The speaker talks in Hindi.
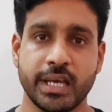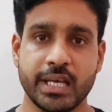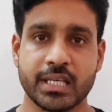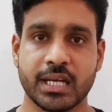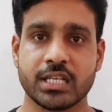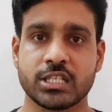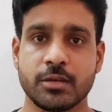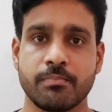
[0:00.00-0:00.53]
ये
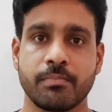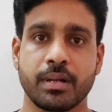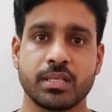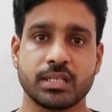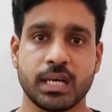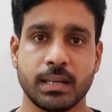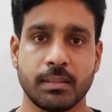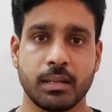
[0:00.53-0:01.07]
इसका
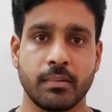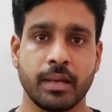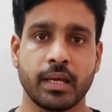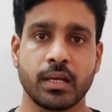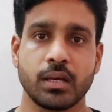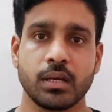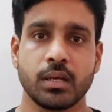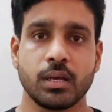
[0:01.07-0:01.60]
सिंपल सा मतलब
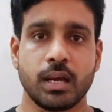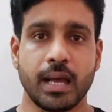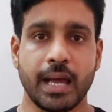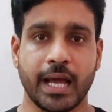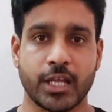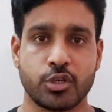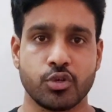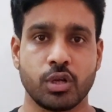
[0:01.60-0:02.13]
एक
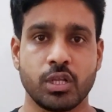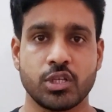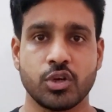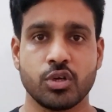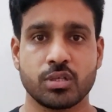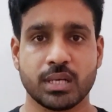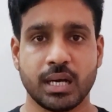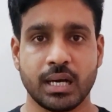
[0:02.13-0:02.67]
एक्चुअल
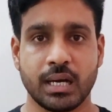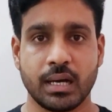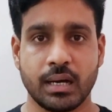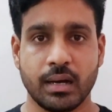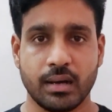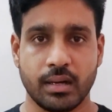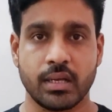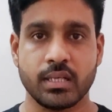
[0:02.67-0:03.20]
जो इसका
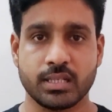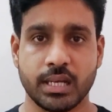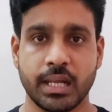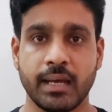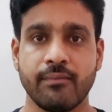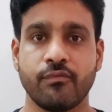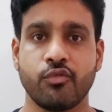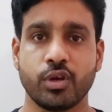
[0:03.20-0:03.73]

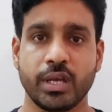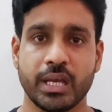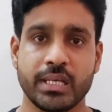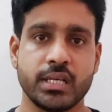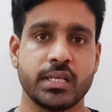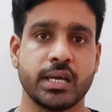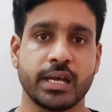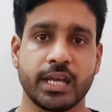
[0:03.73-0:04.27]
रीज़न है वो
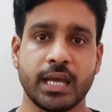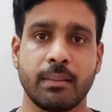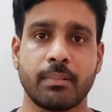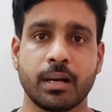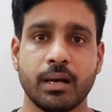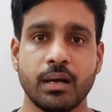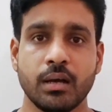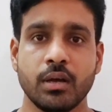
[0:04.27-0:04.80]
ये चीज़ है कि
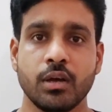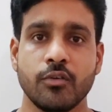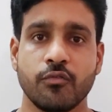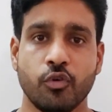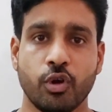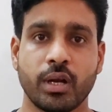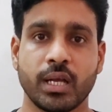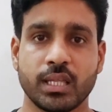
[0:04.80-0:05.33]
आपका
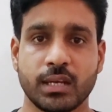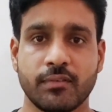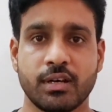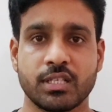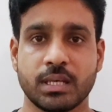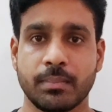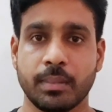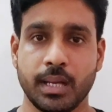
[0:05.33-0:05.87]
फ़ोन के अंदर
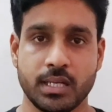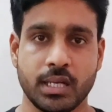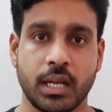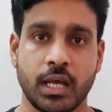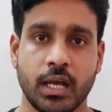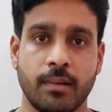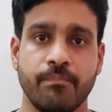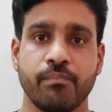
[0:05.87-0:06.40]
व्हाट्सएप नहीं
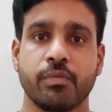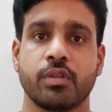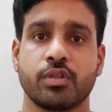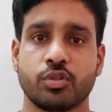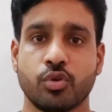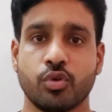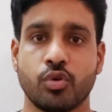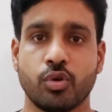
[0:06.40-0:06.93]
चलेगा
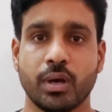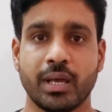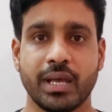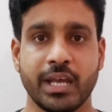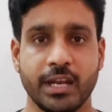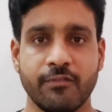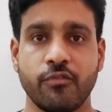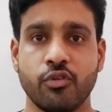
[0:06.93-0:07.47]
तो
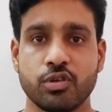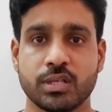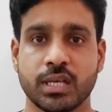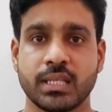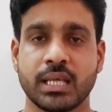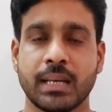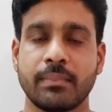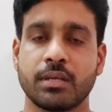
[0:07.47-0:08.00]
इन फ़ोन्स
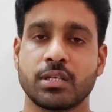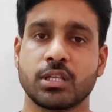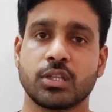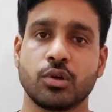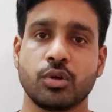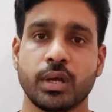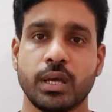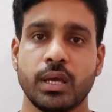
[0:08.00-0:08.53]
के अंदर आप देख
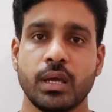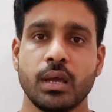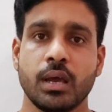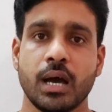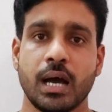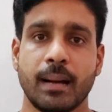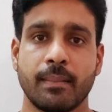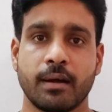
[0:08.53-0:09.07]
सकते हो कि
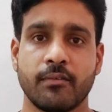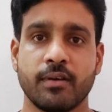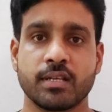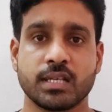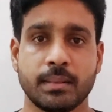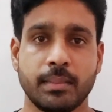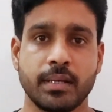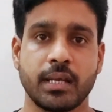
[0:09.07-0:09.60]
आपका
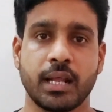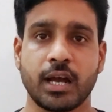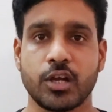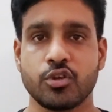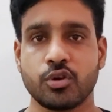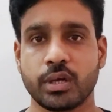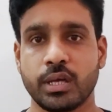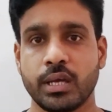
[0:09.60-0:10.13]
व्हाट्सएप नहीं
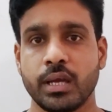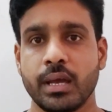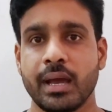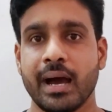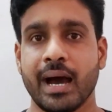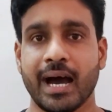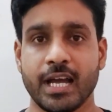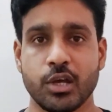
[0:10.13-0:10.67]
चलेगा जो कि
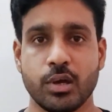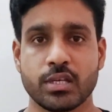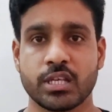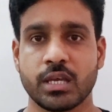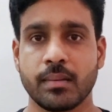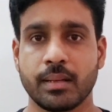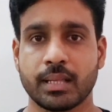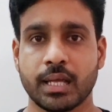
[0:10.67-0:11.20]
आई
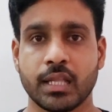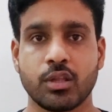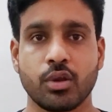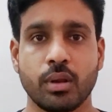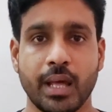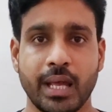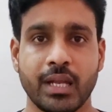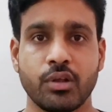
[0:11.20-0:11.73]
की बात करें
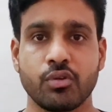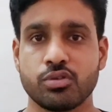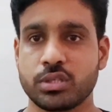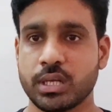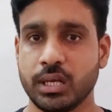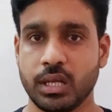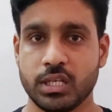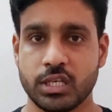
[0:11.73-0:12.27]
तो नाइन और
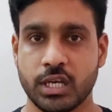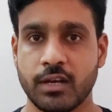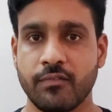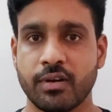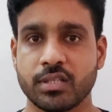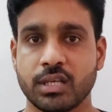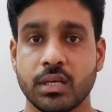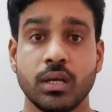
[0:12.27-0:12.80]
उससे नीचे
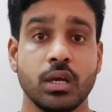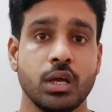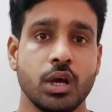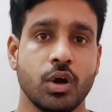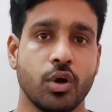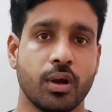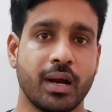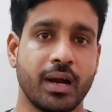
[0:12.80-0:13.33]
के वर्जन
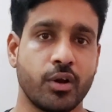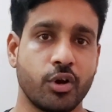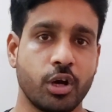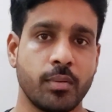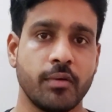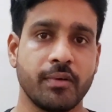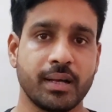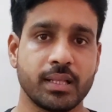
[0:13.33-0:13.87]
और
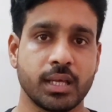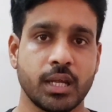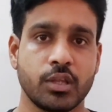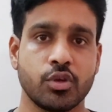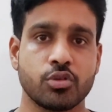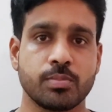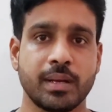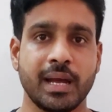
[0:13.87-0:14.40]
एंड्रॉयड में बात
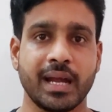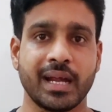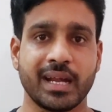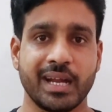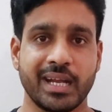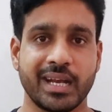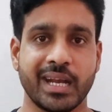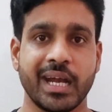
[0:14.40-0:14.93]
करें तो उसमें
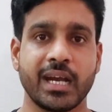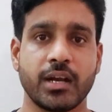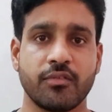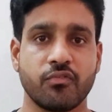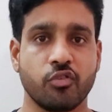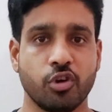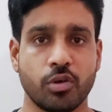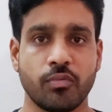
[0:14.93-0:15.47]
किट
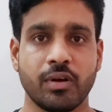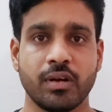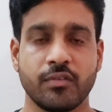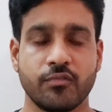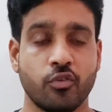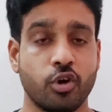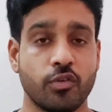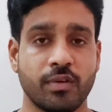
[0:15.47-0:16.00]
कैट फोर
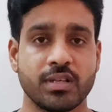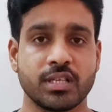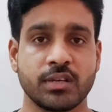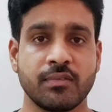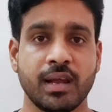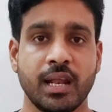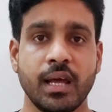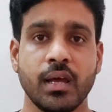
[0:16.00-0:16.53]
फोर
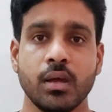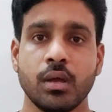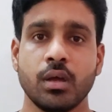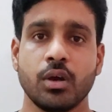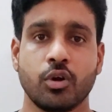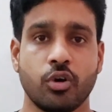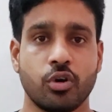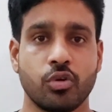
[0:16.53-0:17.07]
वर्जन वाले
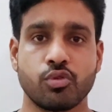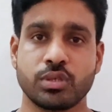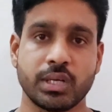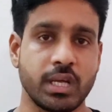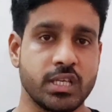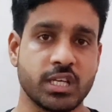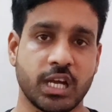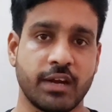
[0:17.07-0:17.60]
और
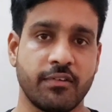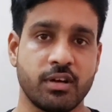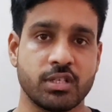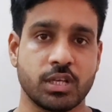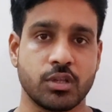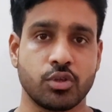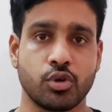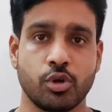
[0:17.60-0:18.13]
उससे नीचे के
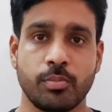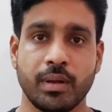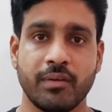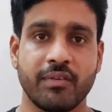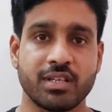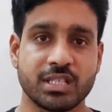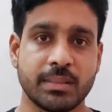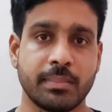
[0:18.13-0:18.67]
वर्जन तो
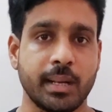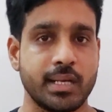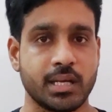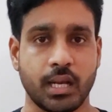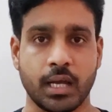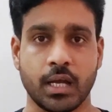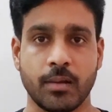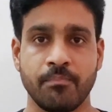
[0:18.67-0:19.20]
उनमें व्हाट्सएप नहीं
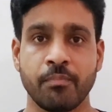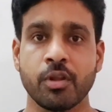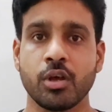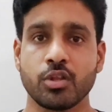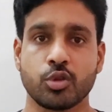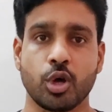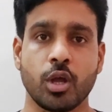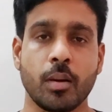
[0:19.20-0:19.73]
चलेगा
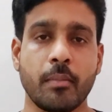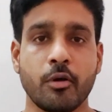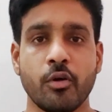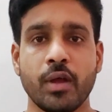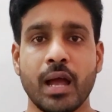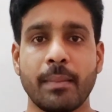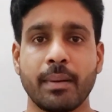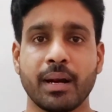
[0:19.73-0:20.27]
तो ये
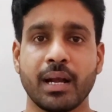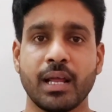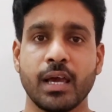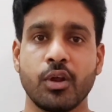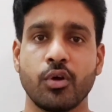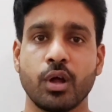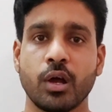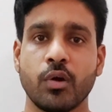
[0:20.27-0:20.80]
आपको यहाँ पर
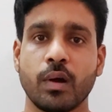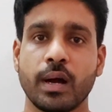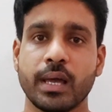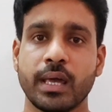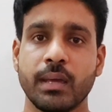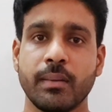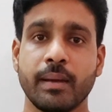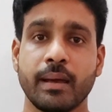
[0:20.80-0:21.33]
क्लियर हो गया होगा
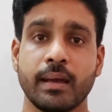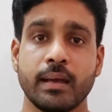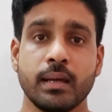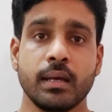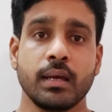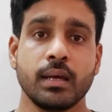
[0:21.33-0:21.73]
कि मैं